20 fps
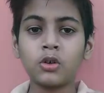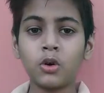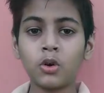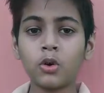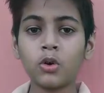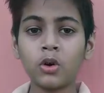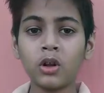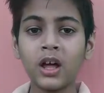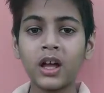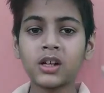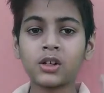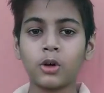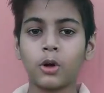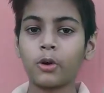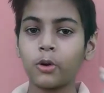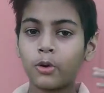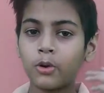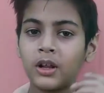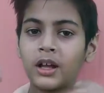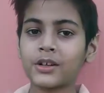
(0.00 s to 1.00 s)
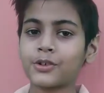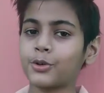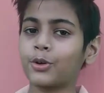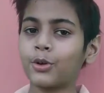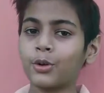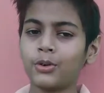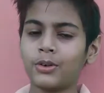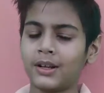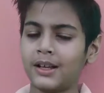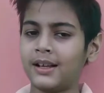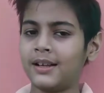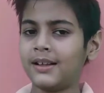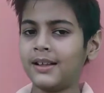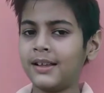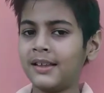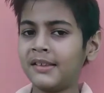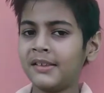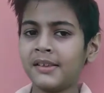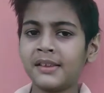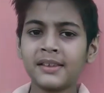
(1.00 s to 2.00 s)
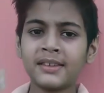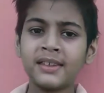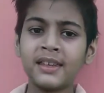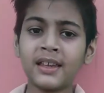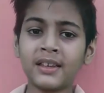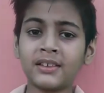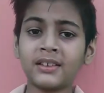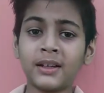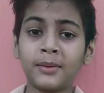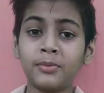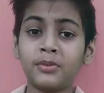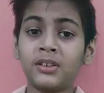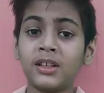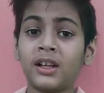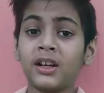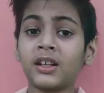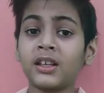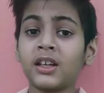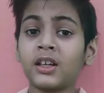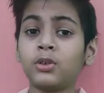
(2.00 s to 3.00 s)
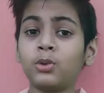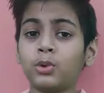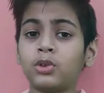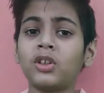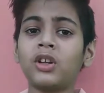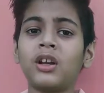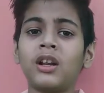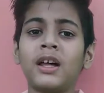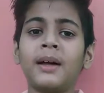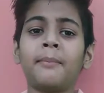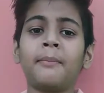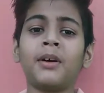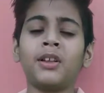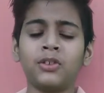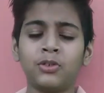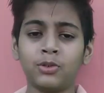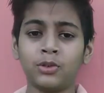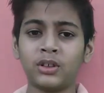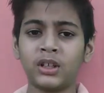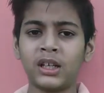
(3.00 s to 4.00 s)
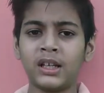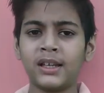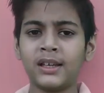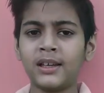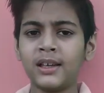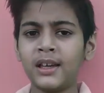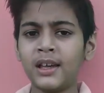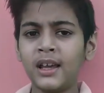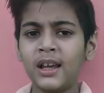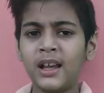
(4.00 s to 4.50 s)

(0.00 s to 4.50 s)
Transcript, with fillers: कोरोना कोरोना कोरोना ये शब्द दर्द के दूसरे नाम बन चुके हैं